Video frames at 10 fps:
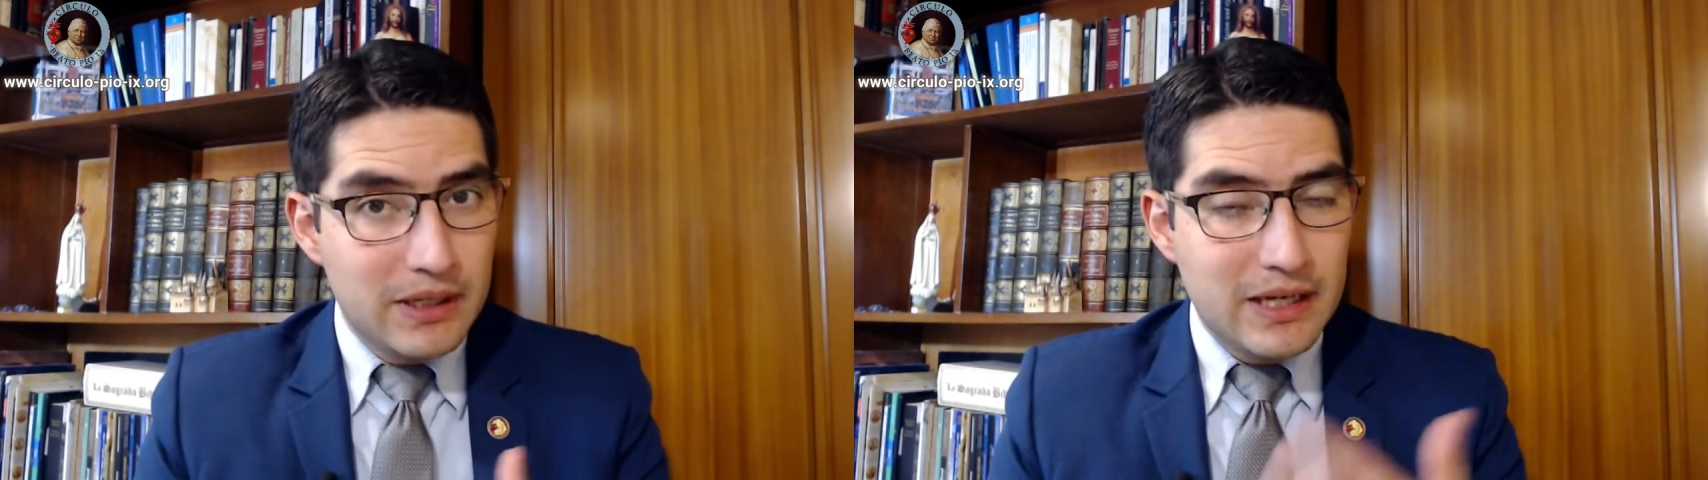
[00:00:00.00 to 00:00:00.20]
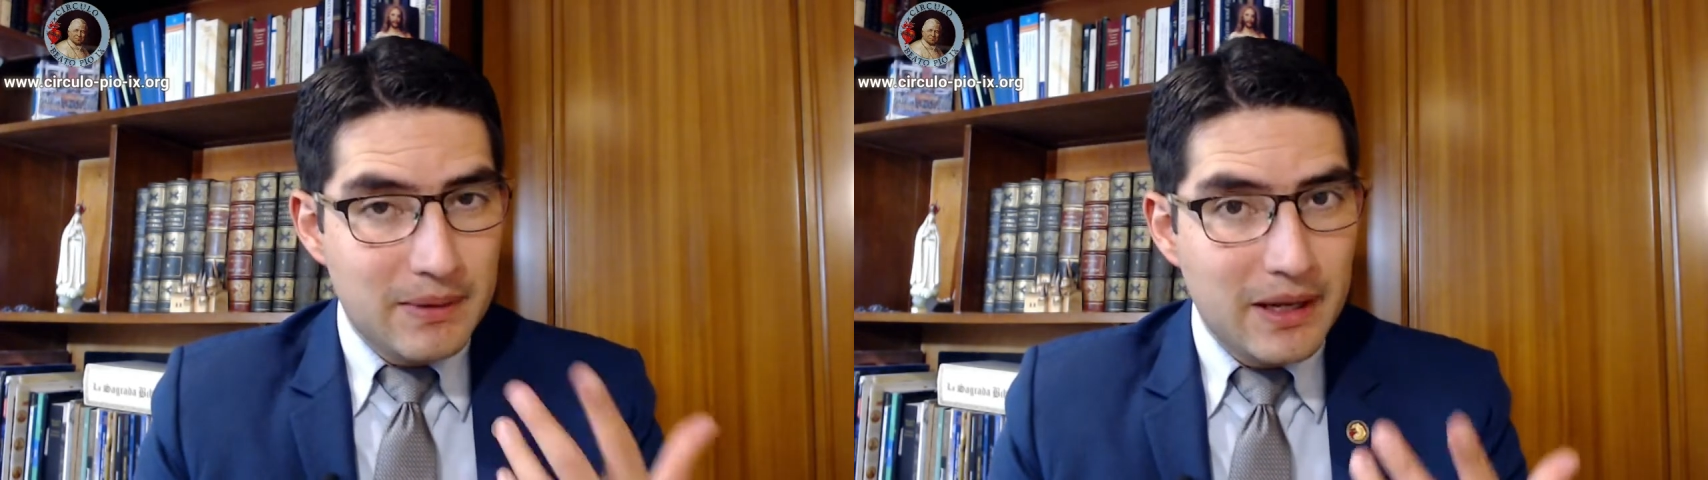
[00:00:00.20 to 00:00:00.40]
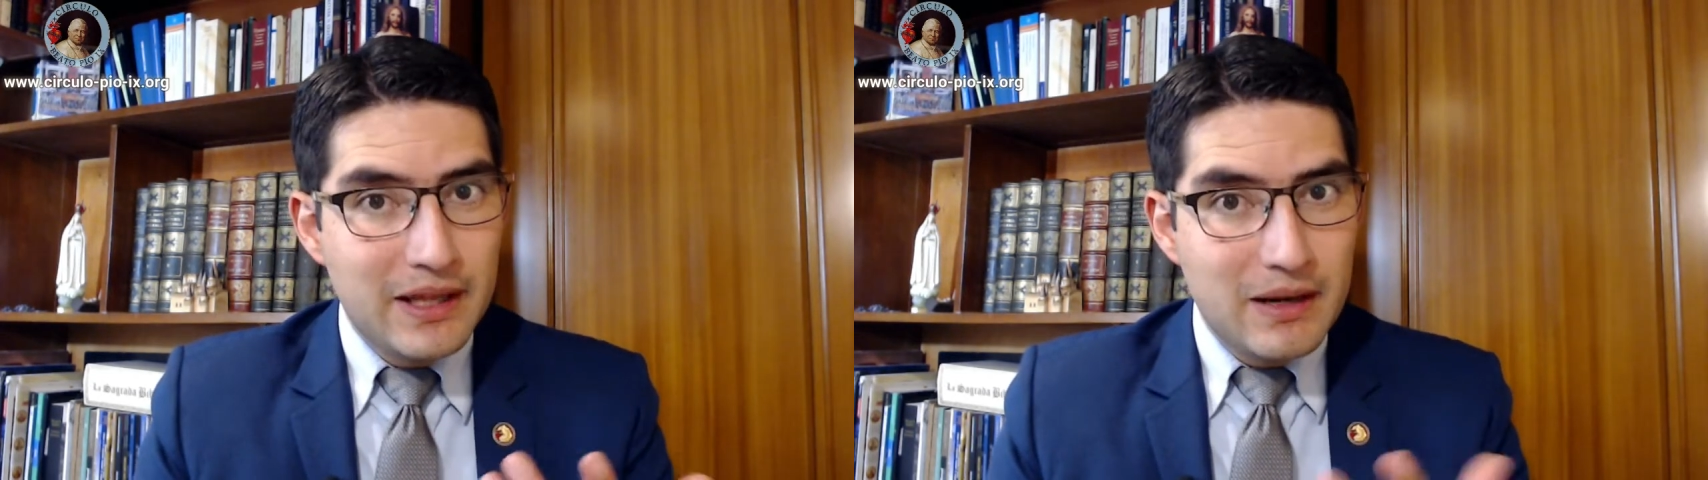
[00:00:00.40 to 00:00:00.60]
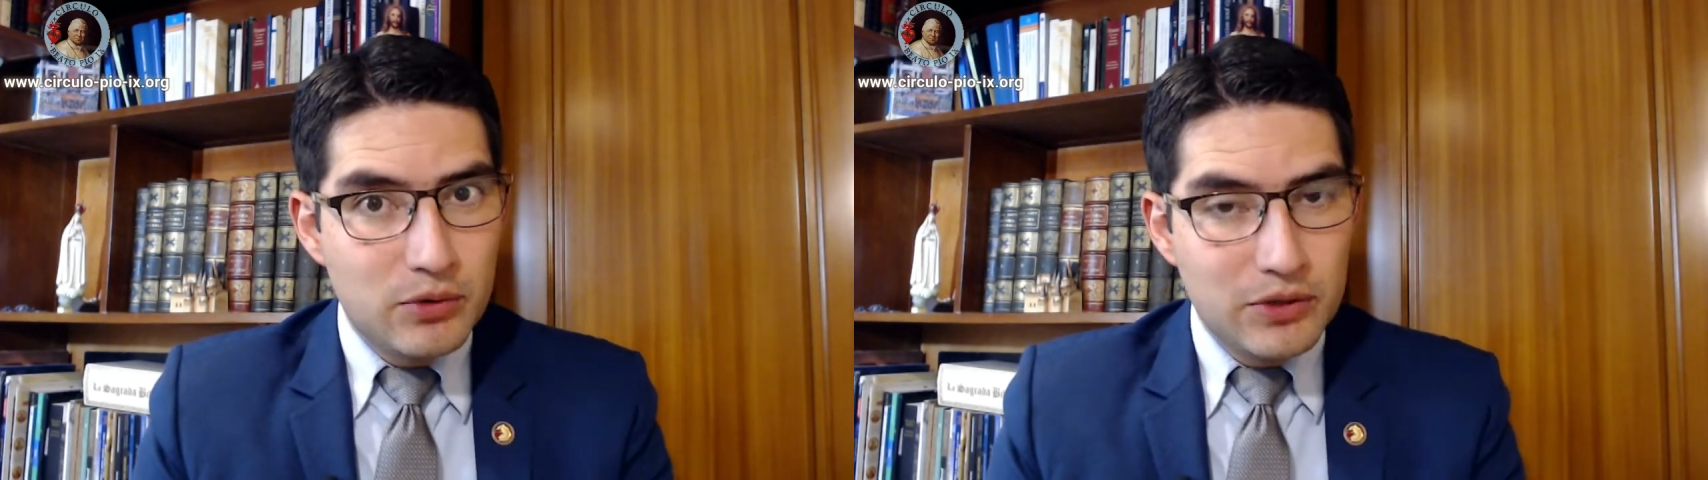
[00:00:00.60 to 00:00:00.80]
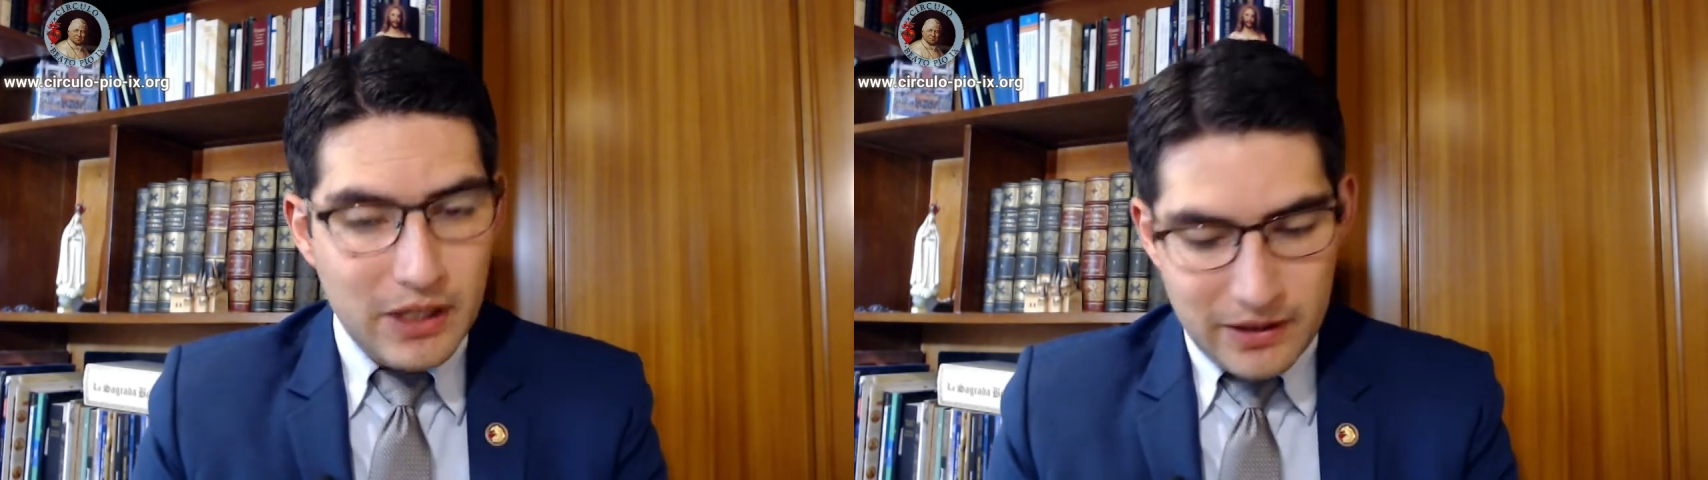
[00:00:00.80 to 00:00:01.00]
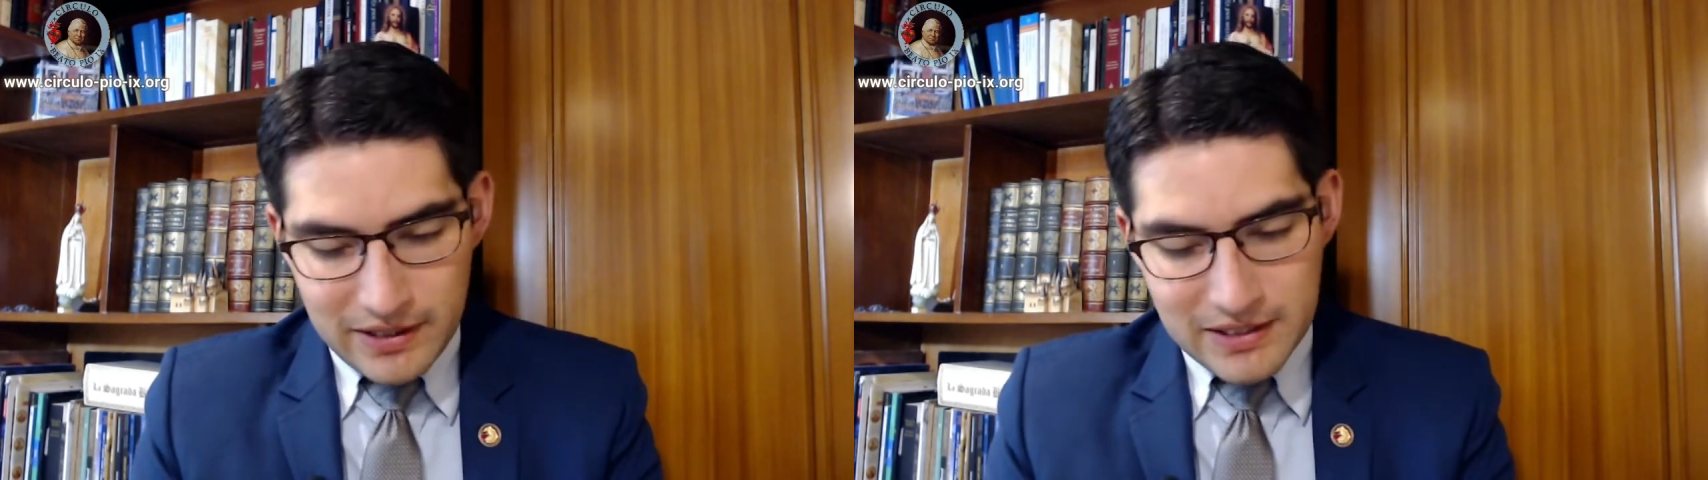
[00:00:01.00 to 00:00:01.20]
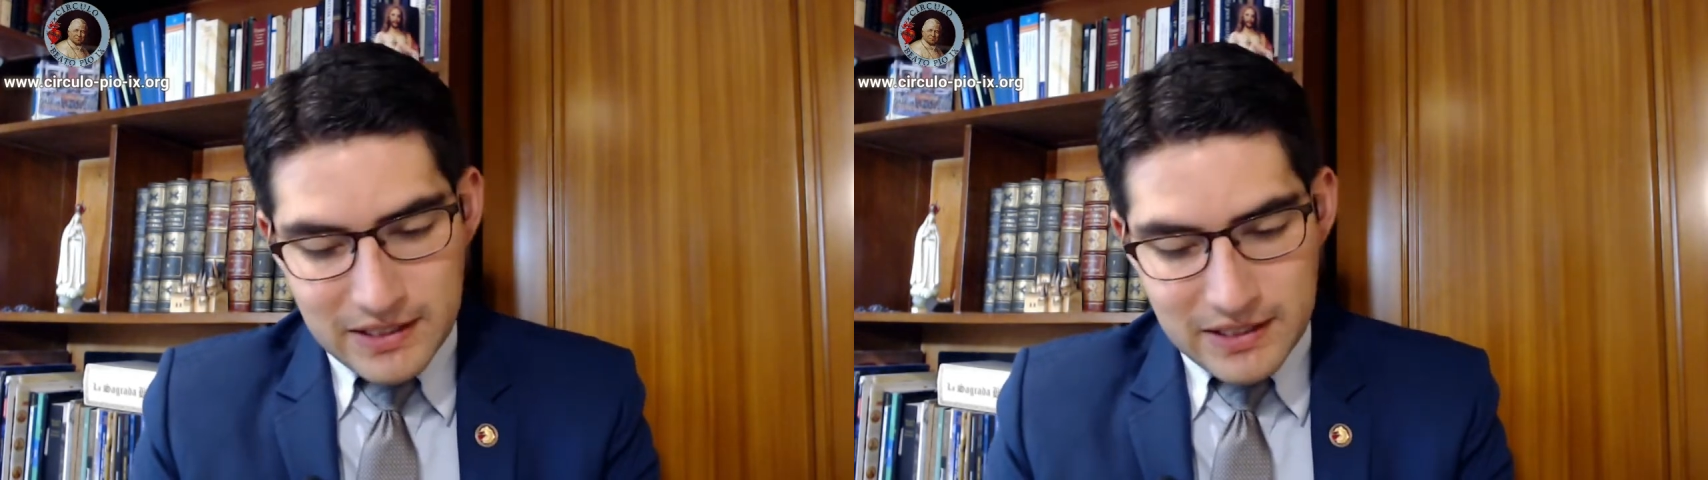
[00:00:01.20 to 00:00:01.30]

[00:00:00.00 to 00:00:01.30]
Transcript: habla de la bondad del